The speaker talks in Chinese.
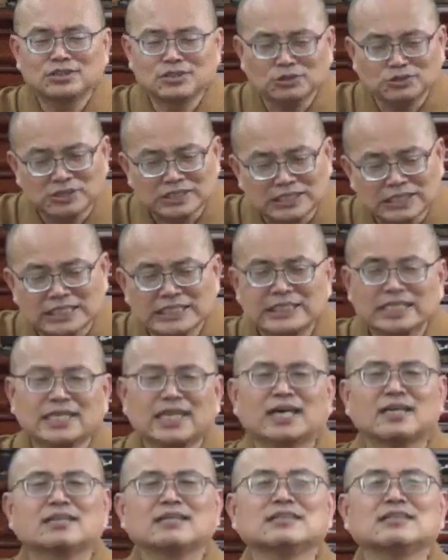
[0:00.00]
就已经这
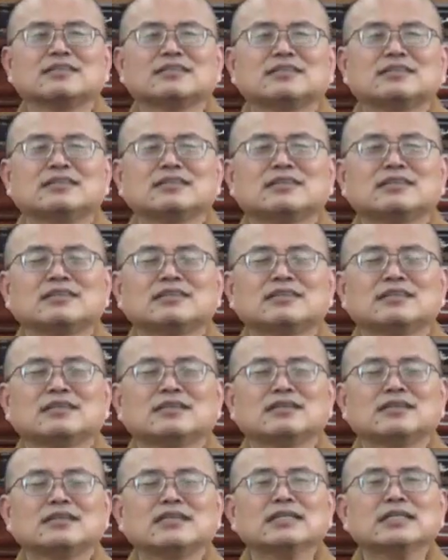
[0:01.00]
样
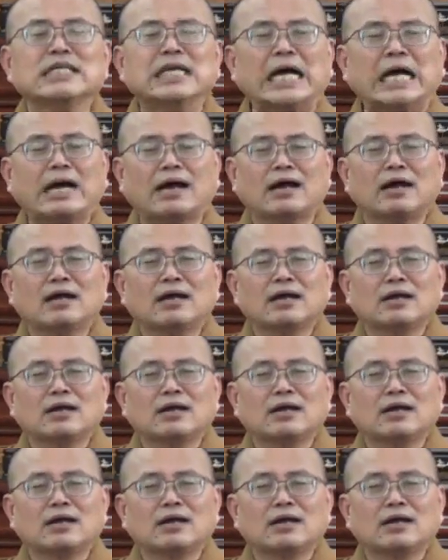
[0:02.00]
了啊。